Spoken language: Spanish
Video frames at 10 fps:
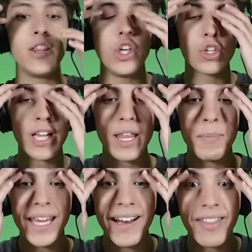idiota de
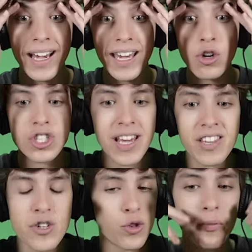mierda. ¿Qué concha
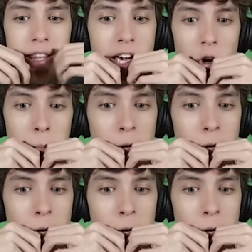haces con tu vida, hijo